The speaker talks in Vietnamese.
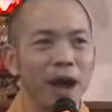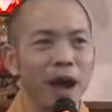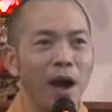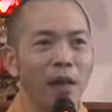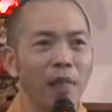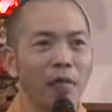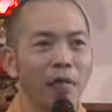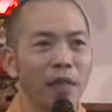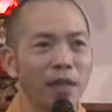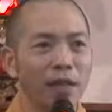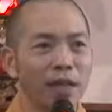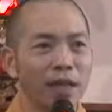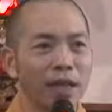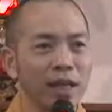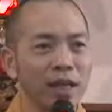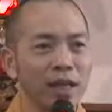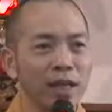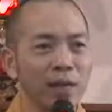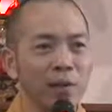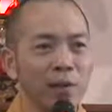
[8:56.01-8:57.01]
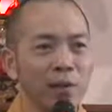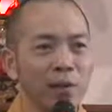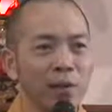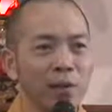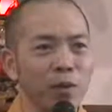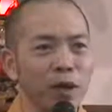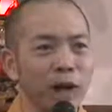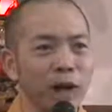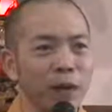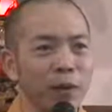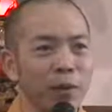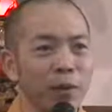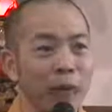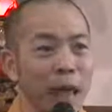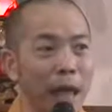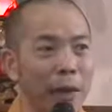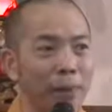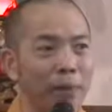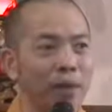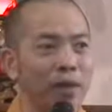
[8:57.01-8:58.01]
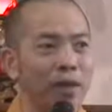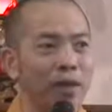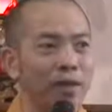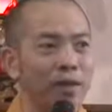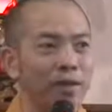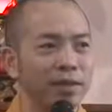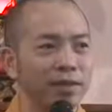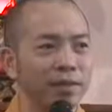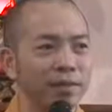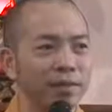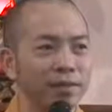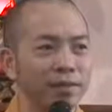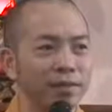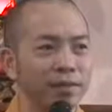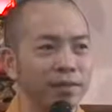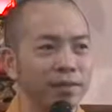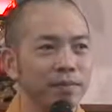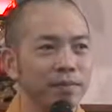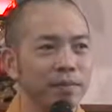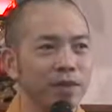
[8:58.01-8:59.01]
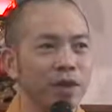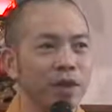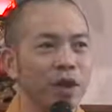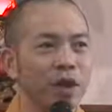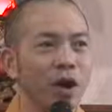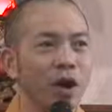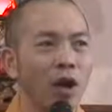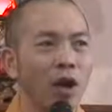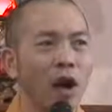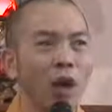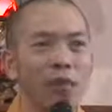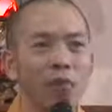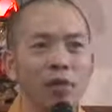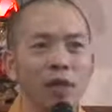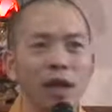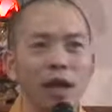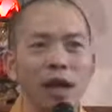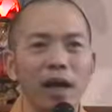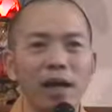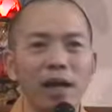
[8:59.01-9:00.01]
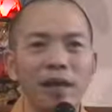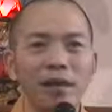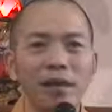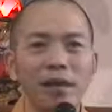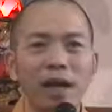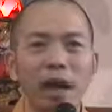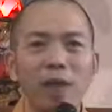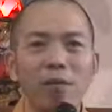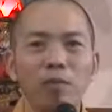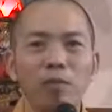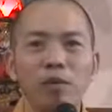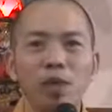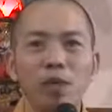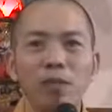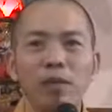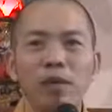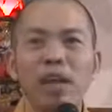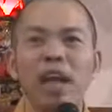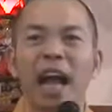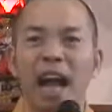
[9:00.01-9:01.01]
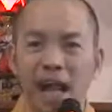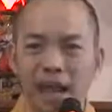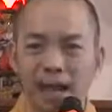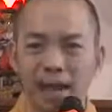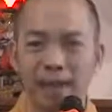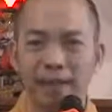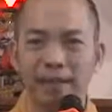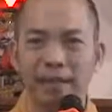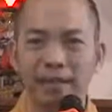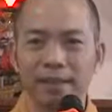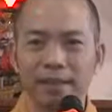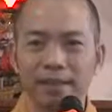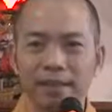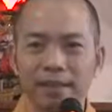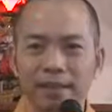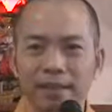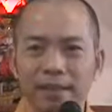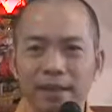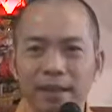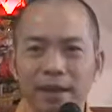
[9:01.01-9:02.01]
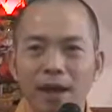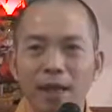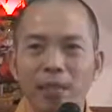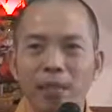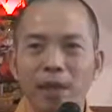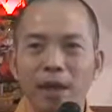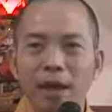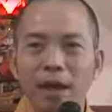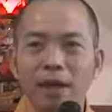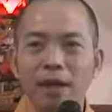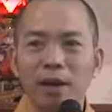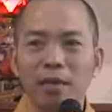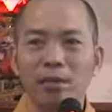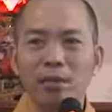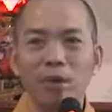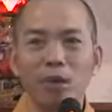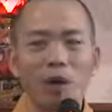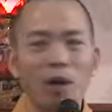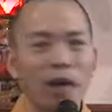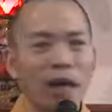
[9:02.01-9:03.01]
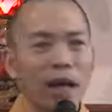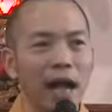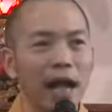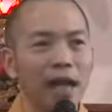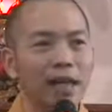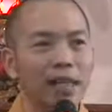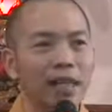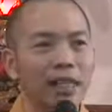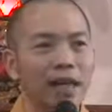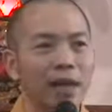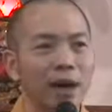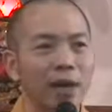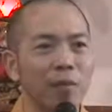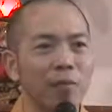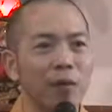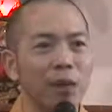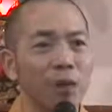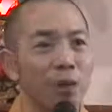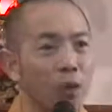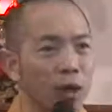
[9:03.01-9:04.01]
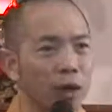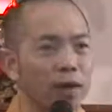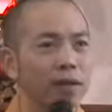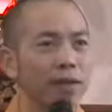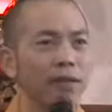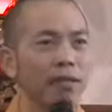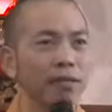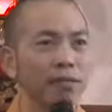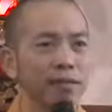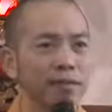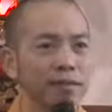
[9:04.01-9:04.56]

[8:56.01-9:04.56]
Không có tiền để mua quần áo đẹp thôi. Nhưng họ không thể không có miếng ăn, không thể không có cái xà rông để quấn.